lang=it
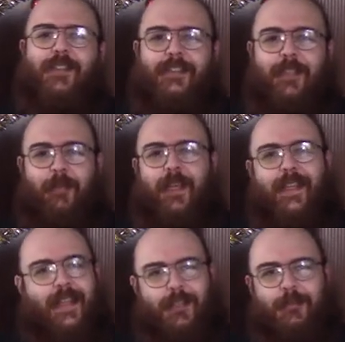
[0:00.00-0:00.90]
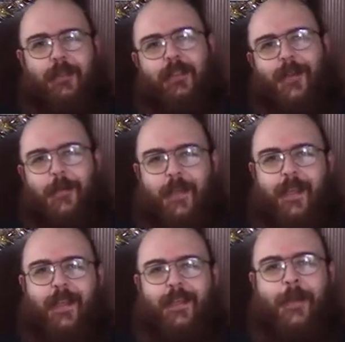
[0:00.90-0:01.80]
e stabilità sull'intero
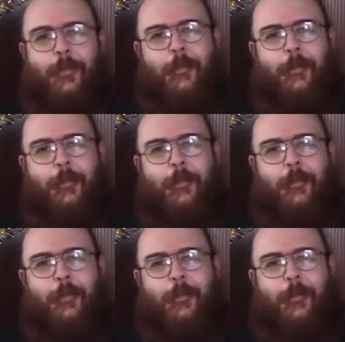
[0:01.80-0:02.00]
pianeta.